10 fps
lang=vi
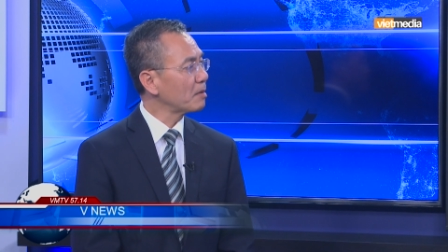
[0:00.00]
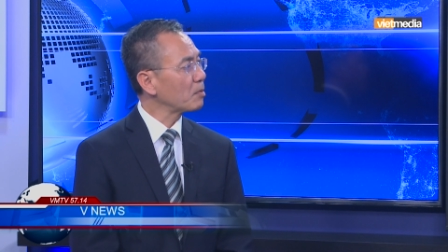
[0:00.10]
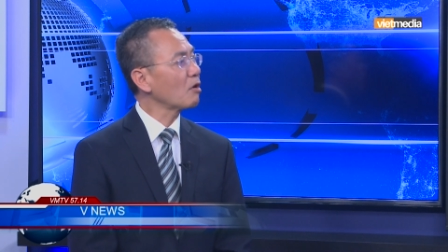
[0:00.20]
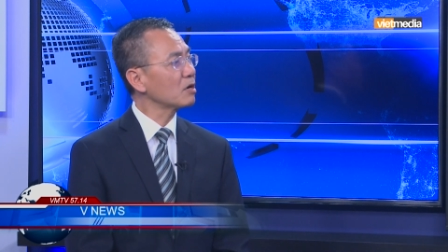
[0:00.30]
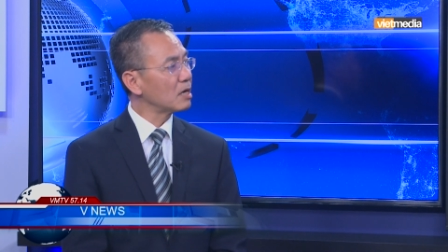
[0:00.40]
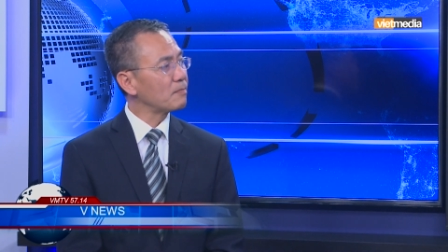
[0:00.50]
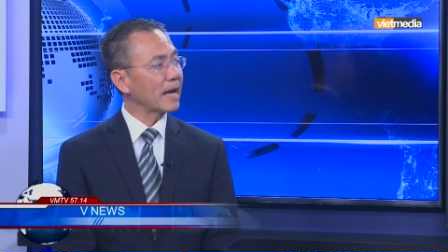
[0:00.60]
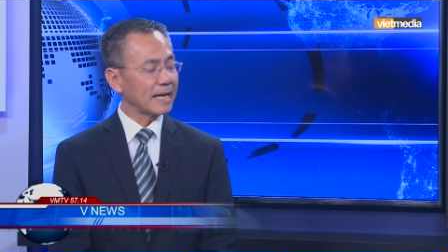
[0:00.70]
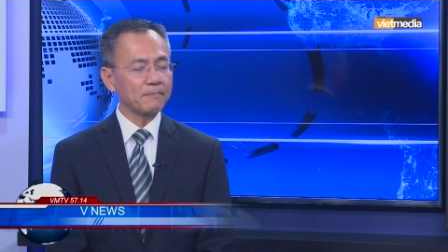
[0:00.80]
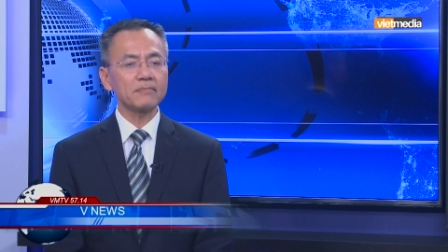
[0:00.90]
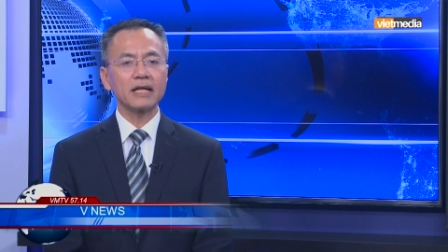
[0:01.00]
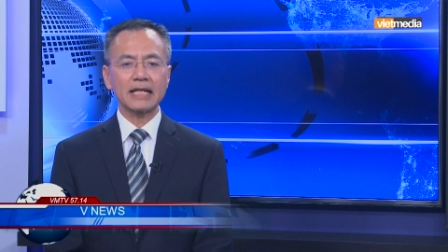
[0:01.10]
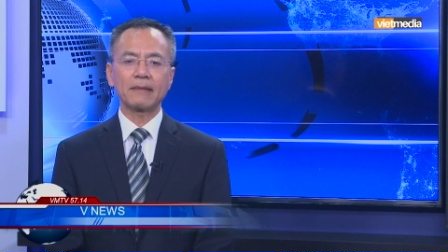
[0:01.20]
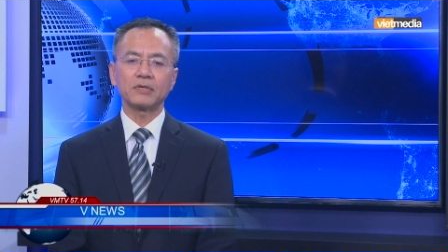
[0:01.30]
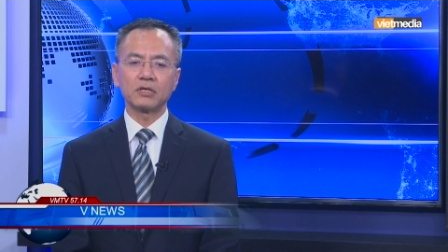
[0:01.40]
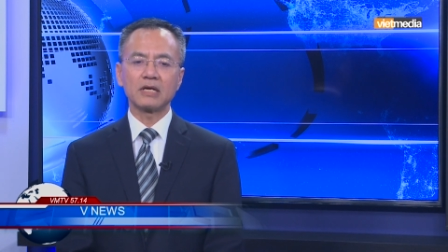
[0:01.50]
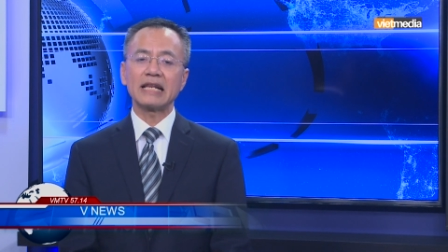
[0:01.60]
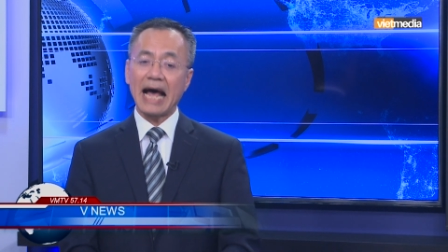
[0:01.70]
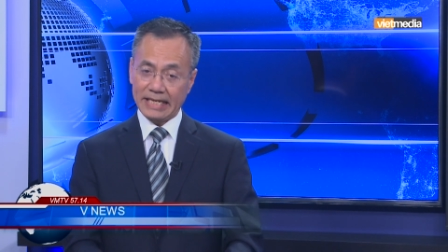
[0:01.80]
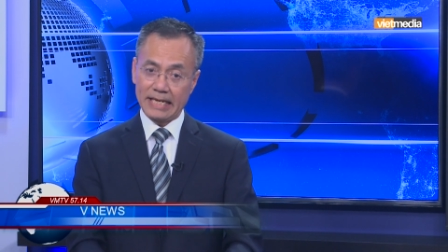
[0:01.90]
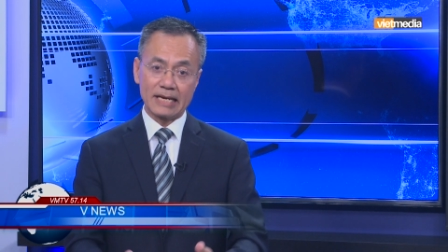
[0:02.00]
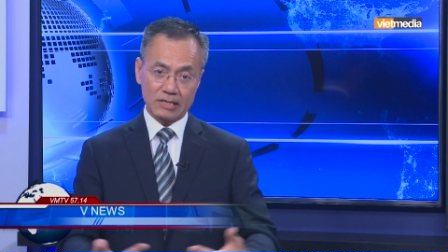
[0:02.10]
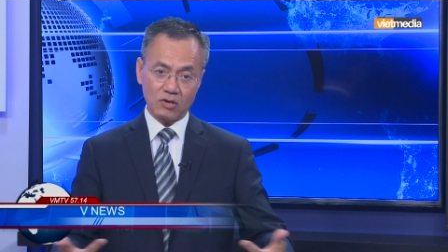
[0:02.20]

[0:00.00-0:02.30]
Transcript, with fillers: blogger mẹ nắm để tham dự để đại diện